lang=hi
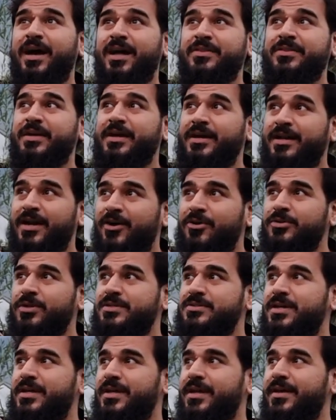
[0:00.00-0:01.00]
अंधेरा
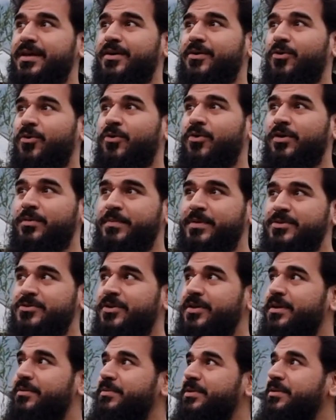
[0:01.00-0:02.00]
होता जा रहा है और भी
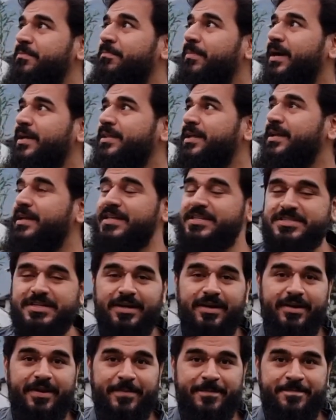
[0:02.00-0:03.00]
जो है ना मतलब बादल नीचे
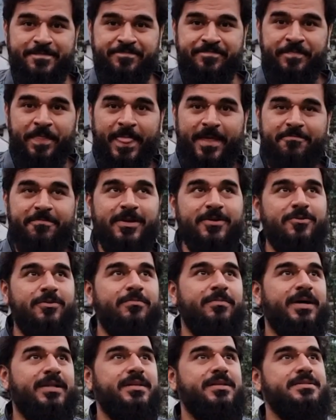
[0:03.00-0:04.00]
आ रहे हैं
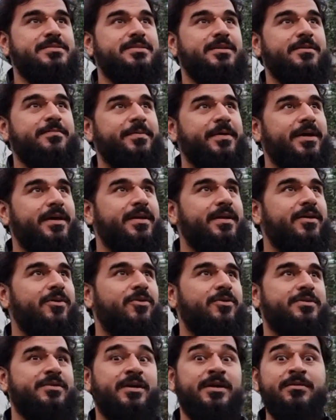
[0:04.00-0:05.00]
बिल्कुल बादल सर पे आ रहे हैं
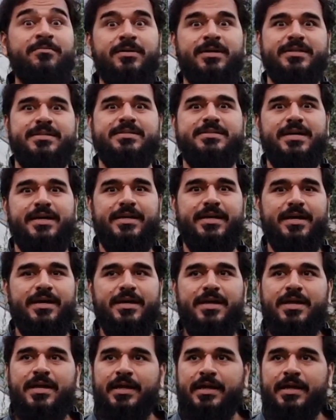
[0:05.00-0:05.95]
और ठंड बढ़ती जा रही है